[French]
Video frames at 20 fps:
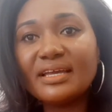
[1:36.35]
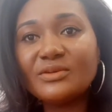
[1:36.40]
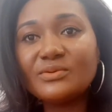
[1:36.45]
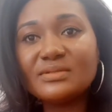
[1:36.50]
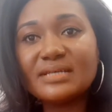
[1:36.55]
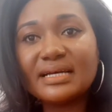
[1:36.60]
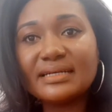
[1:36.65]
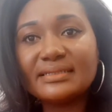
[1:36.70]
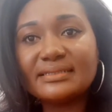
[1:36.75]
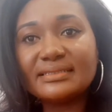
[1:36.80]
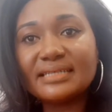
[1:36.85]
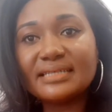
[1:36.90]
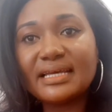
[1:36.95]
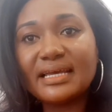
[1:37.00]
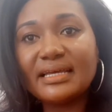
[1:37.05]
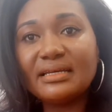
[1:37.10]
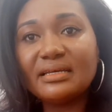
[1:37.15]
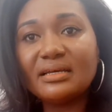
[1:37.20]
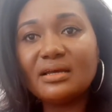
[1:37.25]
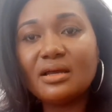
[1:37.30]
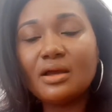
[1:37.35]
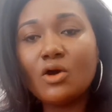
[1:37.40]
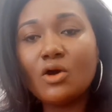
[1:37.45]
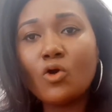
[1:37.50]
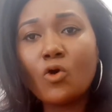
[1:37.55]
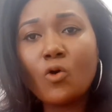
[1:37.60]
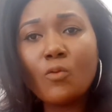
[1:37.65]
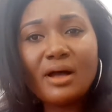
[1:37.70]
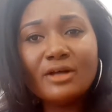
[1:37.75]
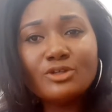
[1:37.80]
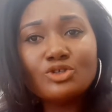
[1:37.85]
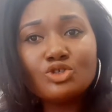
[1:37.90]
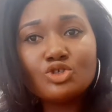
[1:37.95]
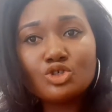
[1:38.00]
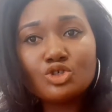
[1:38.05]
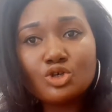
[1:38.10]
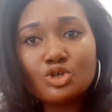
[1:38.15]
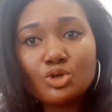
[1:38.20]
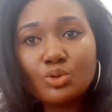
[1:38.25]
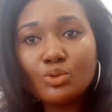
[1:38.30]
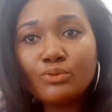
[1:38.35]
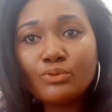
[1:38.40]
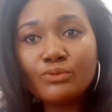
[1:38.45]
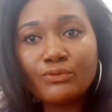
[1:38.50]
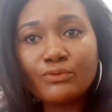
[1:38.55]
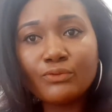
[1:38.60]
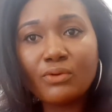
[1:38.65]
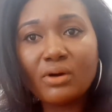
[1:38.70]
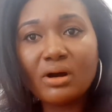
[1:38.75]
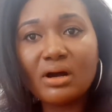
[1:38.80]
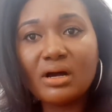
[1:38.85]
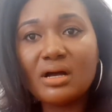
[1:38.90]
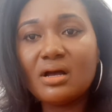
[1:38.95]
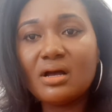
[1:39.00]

nous enseignent comment Dieu nous voit,